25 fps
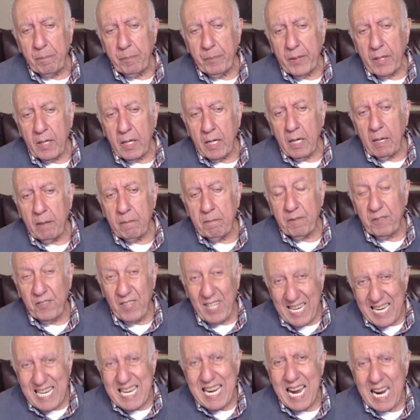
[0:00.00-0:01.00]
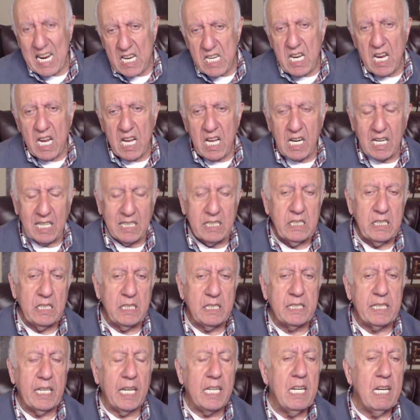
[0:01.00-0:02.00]
Э, влияние
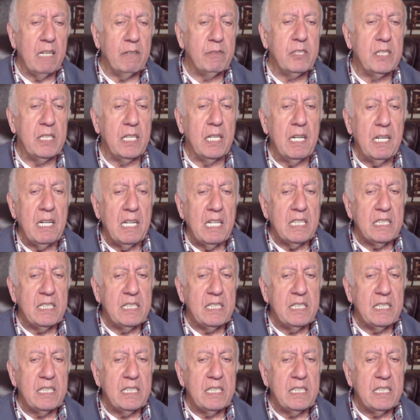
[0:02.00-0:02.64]
российской нефти,